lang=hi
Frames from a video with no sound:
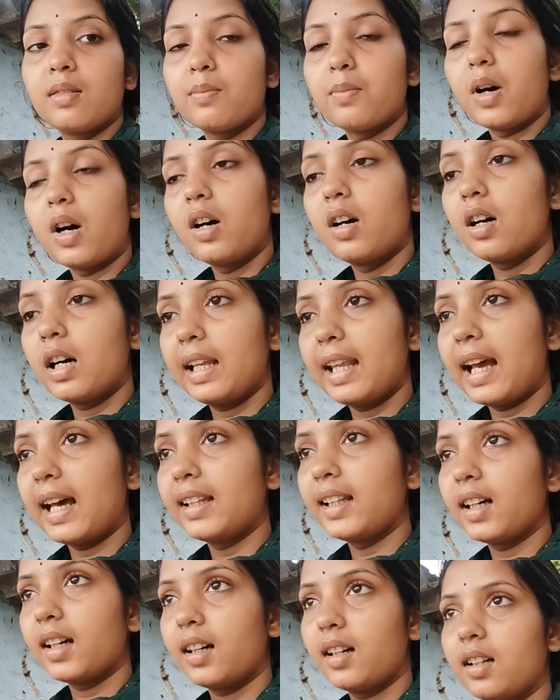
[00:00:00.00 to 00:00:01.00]
बहुत
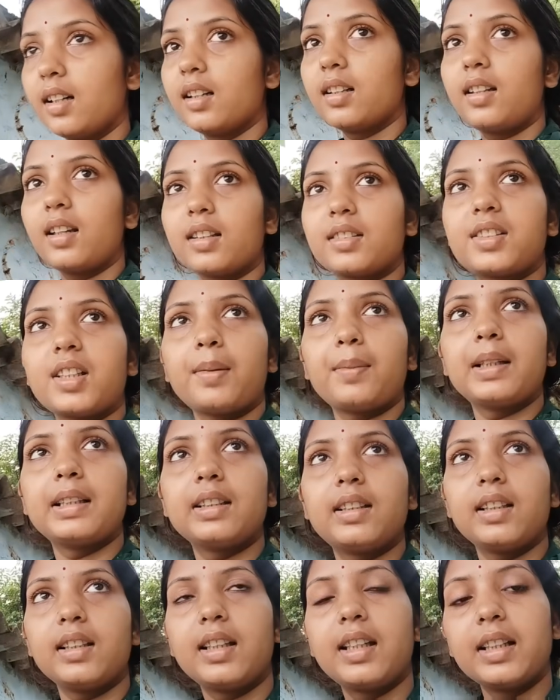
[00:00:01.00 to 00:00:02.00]
ज़्यादा
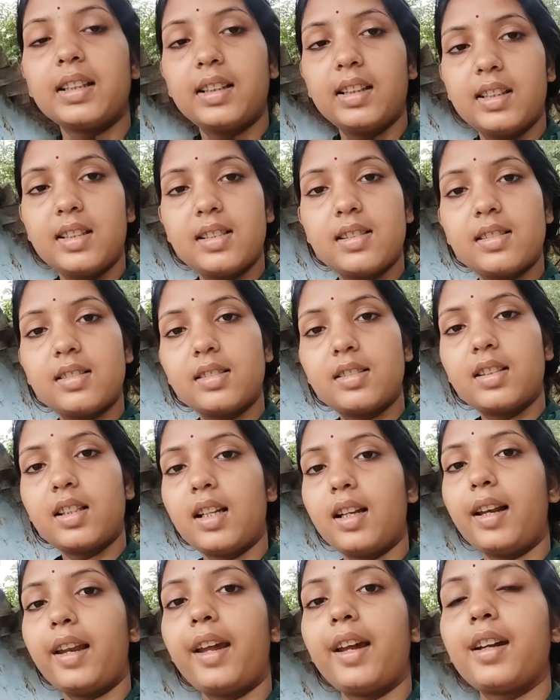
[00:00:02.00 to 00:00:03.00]
रक्षाबंधन के दिन
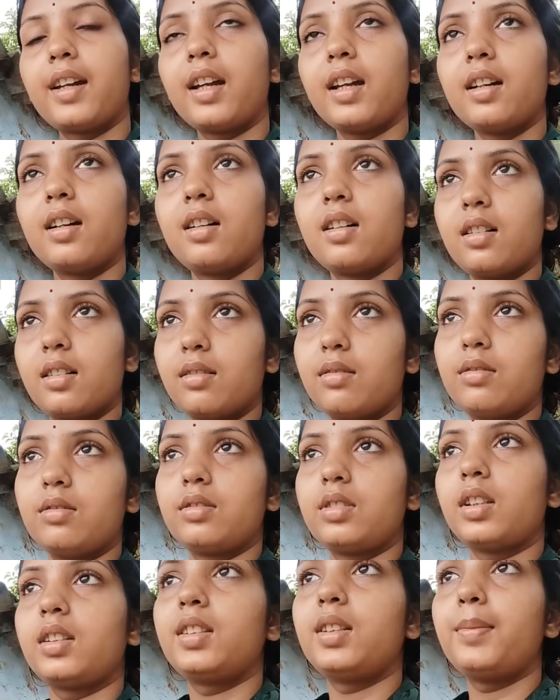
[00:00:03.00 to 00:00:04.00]
से लेके और
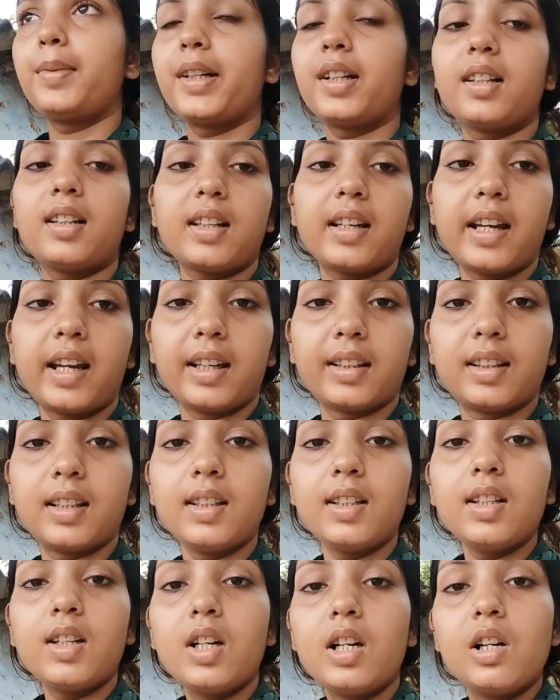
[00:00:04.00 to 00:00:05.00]
सचिन मेरे घर गए थे
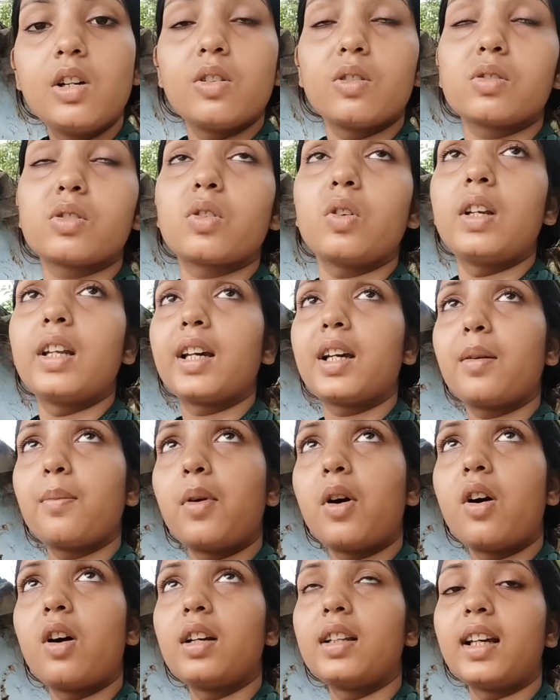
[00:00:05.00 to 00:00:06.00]
उसको लेके
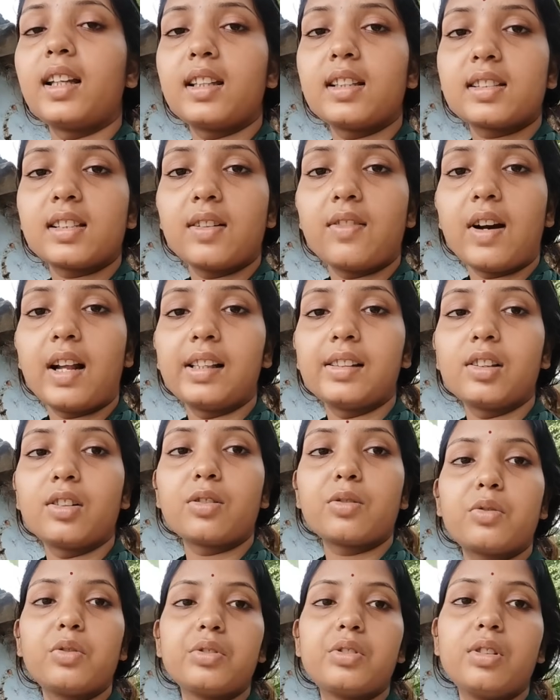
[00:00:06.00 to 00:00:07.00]
बहुत ज़्यादा सवाल था
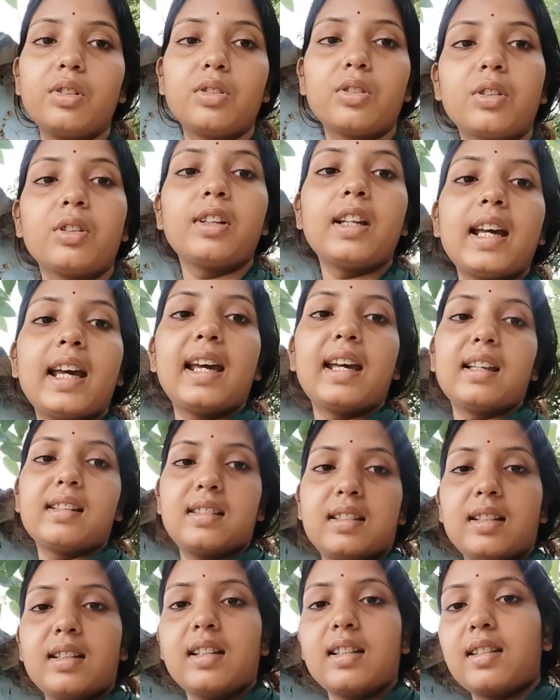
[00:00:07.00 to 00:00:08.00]
और कुछ लोगों ने
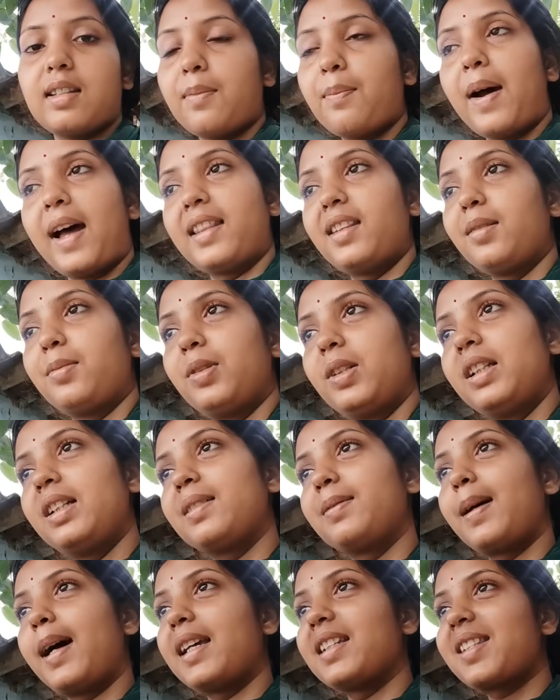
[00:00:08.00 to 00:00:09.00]
ऐसे ऐसे बातें बोले
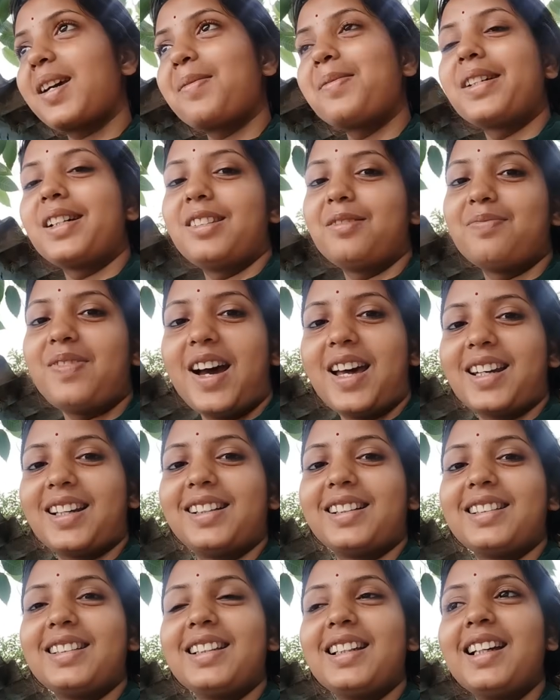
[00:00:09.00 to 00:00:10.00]
भाई साहब हद पार
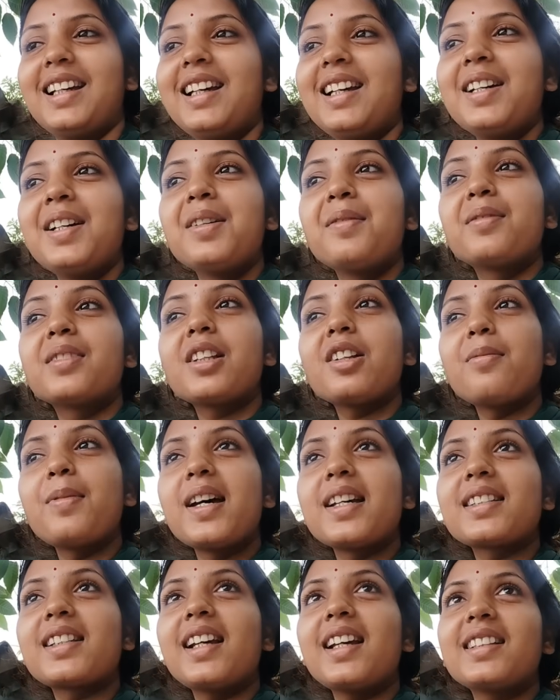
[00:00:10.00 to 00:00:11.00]
कर दी मतलब
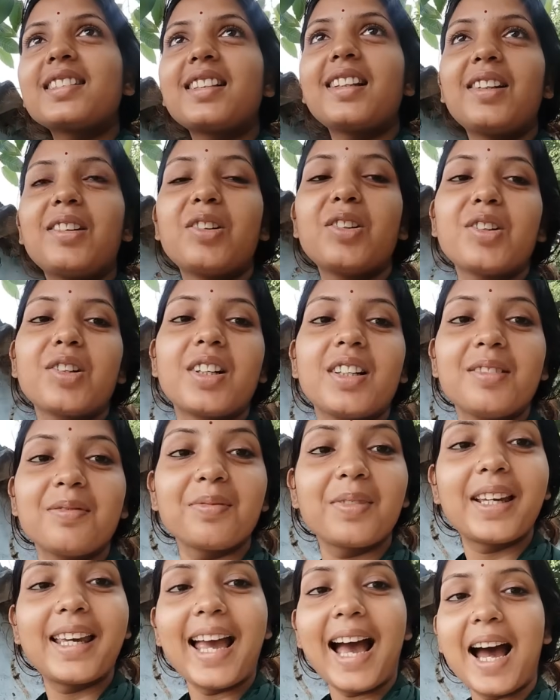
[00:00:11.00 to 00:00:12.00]
ऐसे ऐसे लोग हम
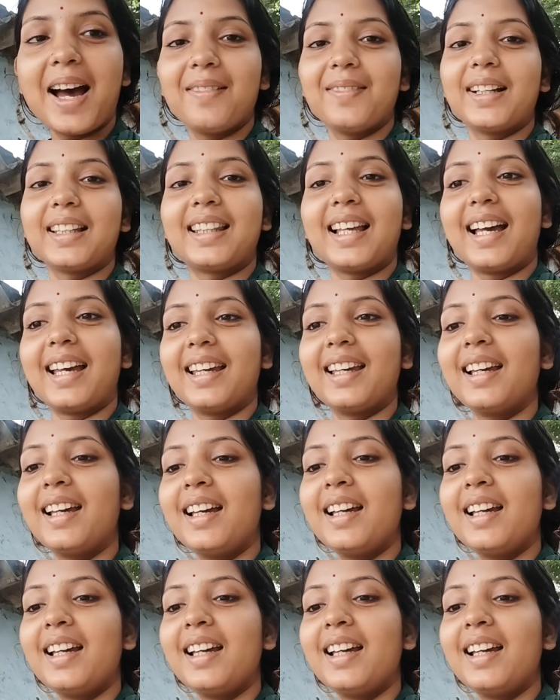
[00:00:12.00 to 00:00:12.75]
क्या बताएं